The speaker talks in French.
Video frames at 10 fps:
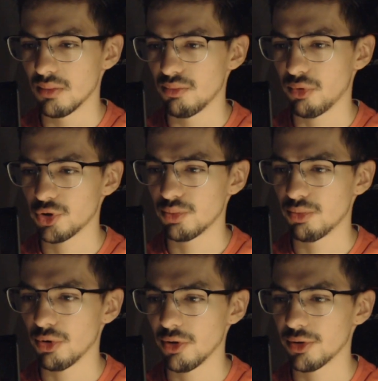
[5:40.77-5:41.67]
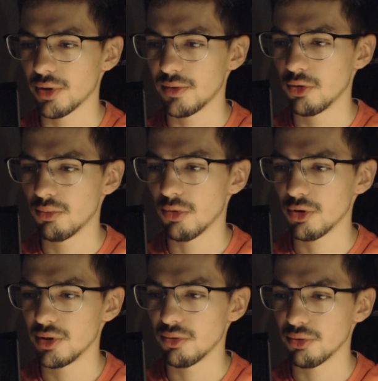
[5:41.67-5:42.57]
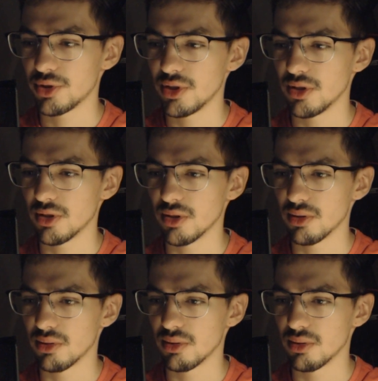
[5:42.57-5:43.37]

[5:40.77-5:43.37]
Pourquoi tu bandais dans ta vidéo morning routine